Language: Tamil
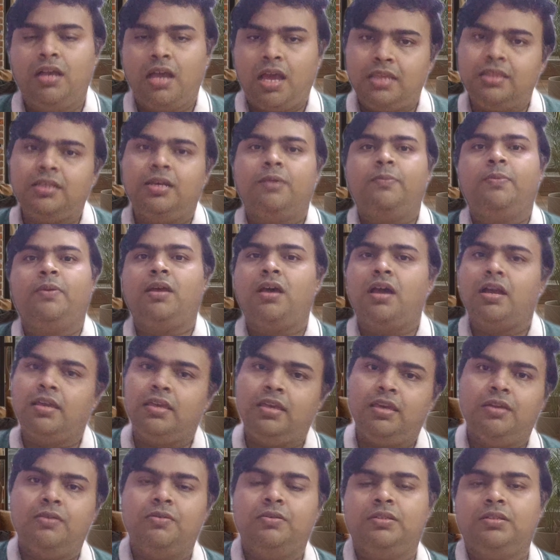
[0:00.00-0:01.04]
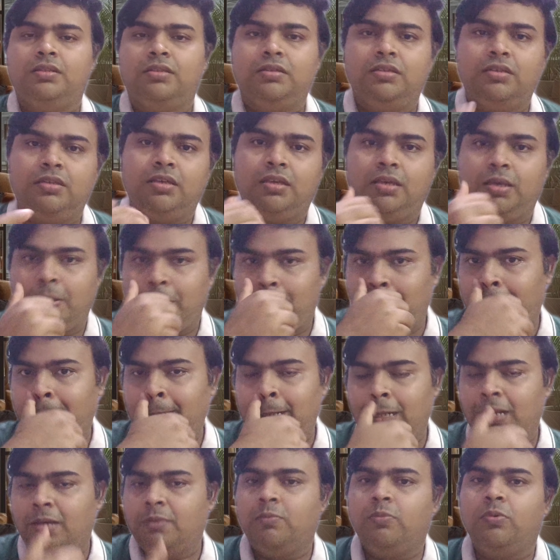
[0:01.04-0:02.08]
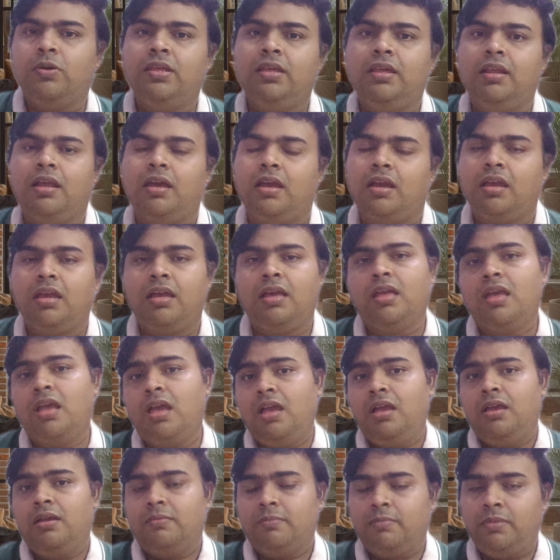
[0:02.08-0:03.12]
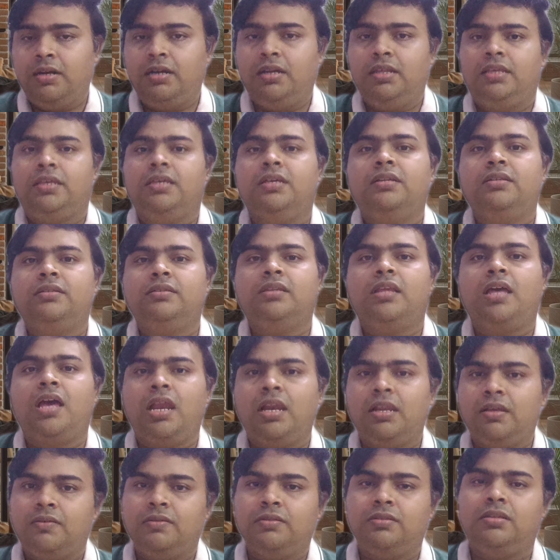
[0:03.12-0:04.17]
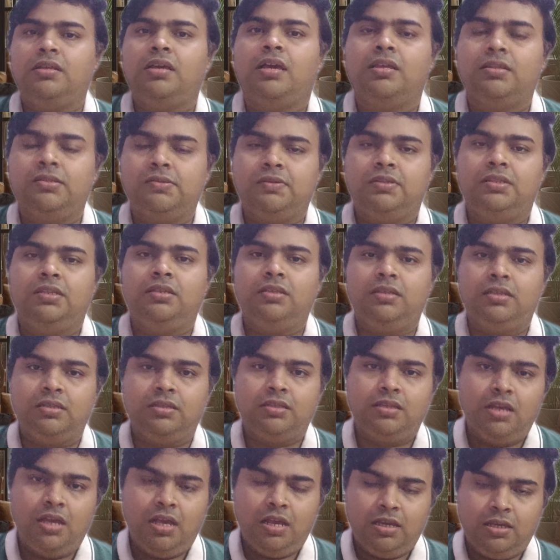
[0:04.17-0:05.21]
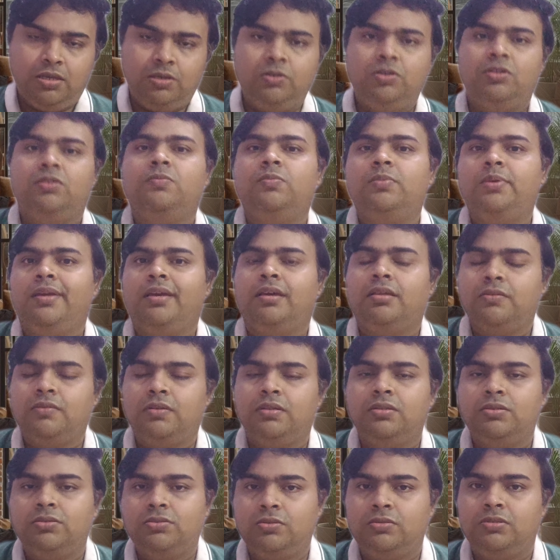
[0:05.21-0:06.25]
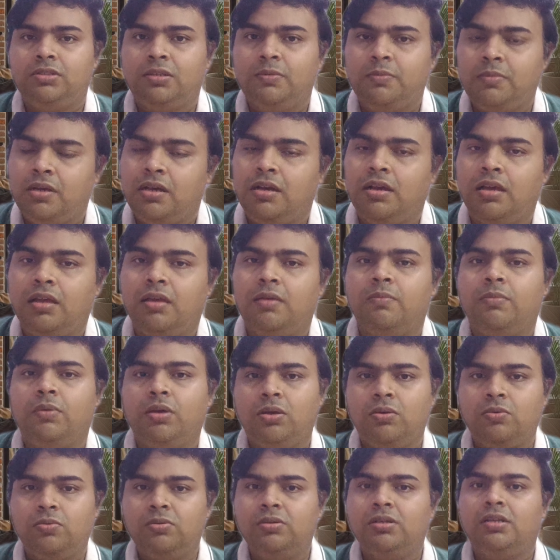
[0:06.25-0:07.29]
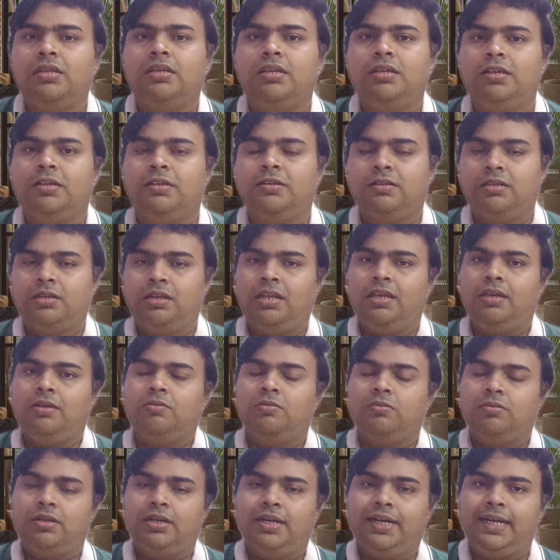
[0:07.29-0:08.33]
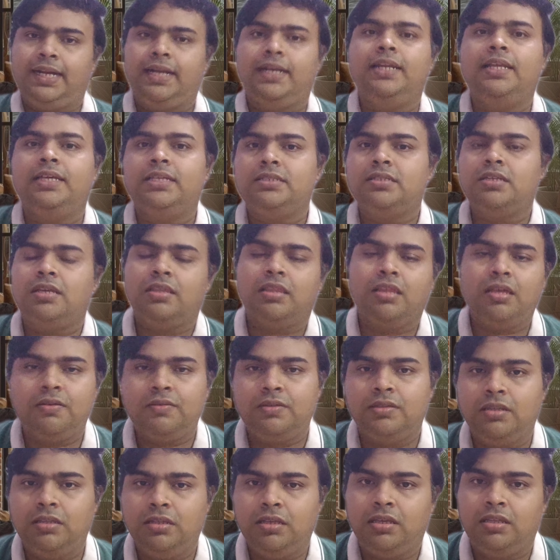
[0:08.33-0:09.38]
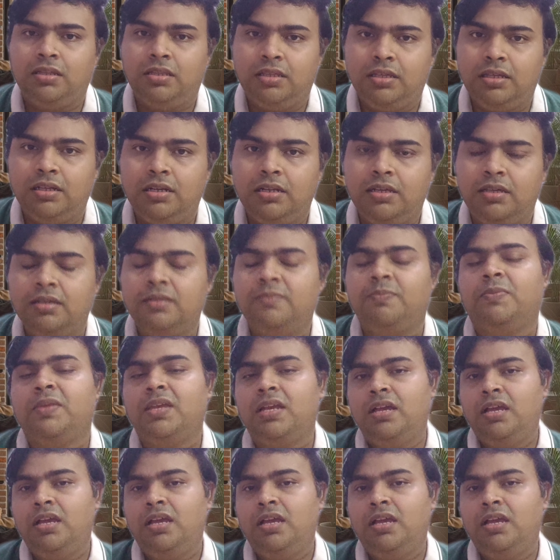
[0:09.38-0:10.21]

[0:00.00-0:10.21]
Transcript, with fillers: அதுக்கப்புறம் அங்கேயே வந்து மீன்லாம் பிடிக்கிறாங்க பட் இருந்தாலும் வந்து அது வந்து இன்னுமே அது வந்து சுத்தமாகாமல் ஒரு லைக் ஒரு ட்ரைனேஜாக தான் வந்து அது இருக்குது